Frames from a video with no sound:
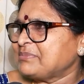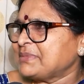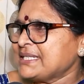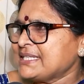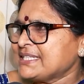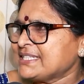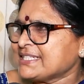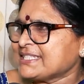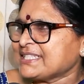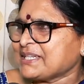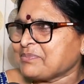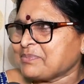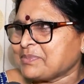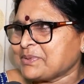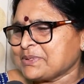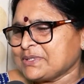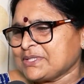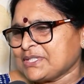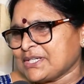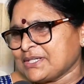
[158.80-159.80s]
మంచి
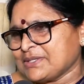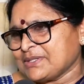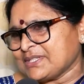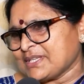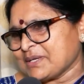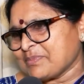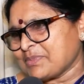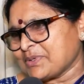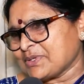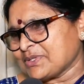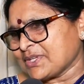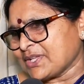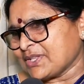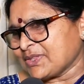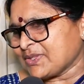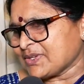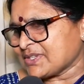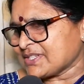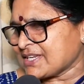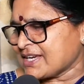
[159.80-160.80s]
చెప్పరు చెడు చెప్పరు
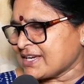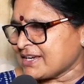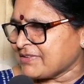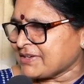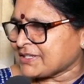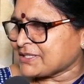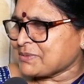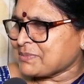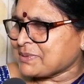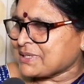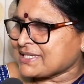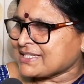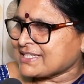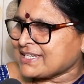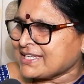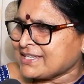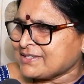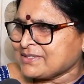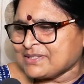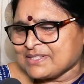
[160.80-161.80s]
సంతోషాన్ని
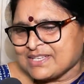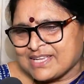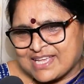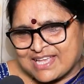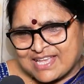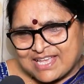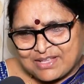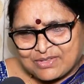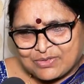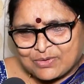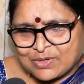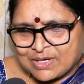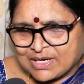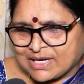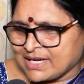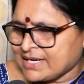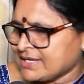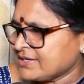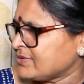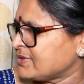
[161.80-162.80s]
వ్యక్తపరచలేరు
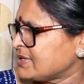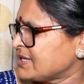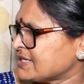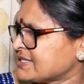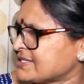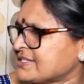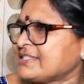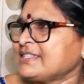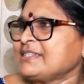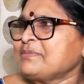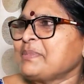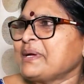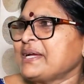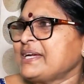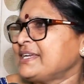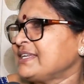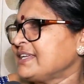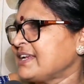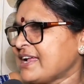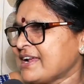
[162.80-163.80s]
దుఃఖాన్ని కూడా అస్సలు
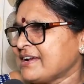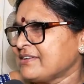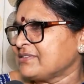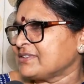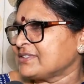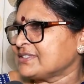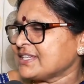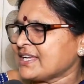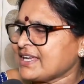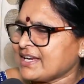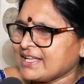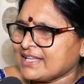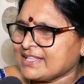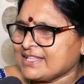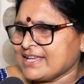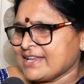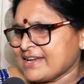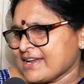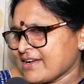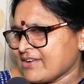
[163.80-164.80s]
బయటకు రానివ్వరు చాలా
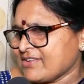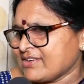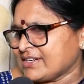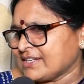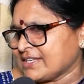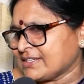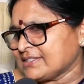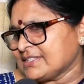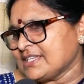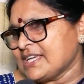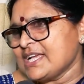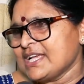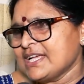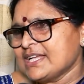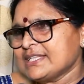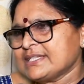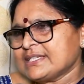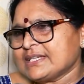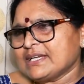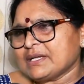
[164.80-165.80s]
దేనిగా ఉంటారు
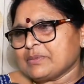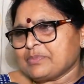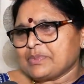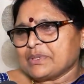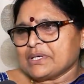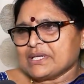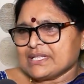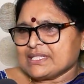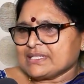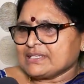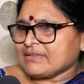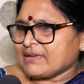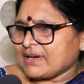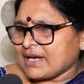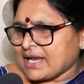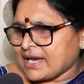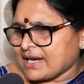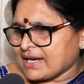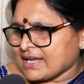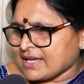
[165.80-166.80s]
చిన్నప్పటి నుంచి
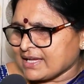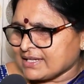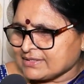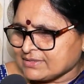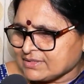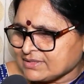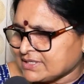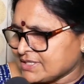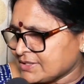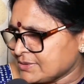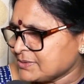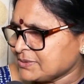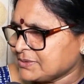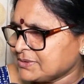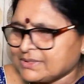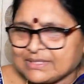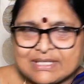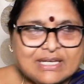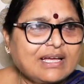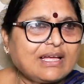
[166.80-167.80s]
వాళ్ళ నాన్నగారితో
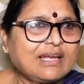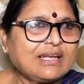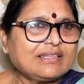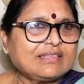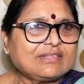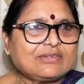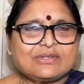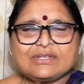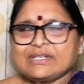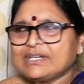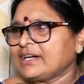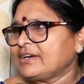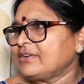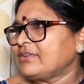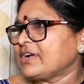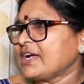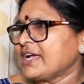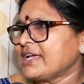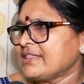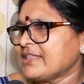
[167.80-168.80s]
తిరుగుతూ ఇక ఉంటాడు
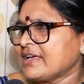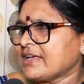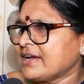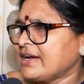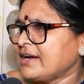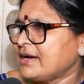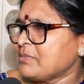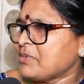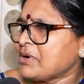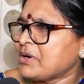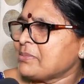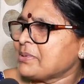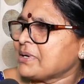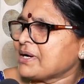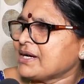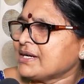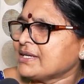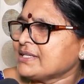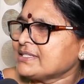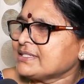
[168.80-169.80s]
ఒక ఐదు ఆరేళ్ళు బాబు
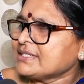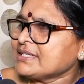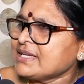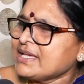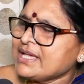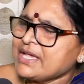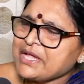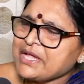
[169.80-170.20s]
కాడి నుంచి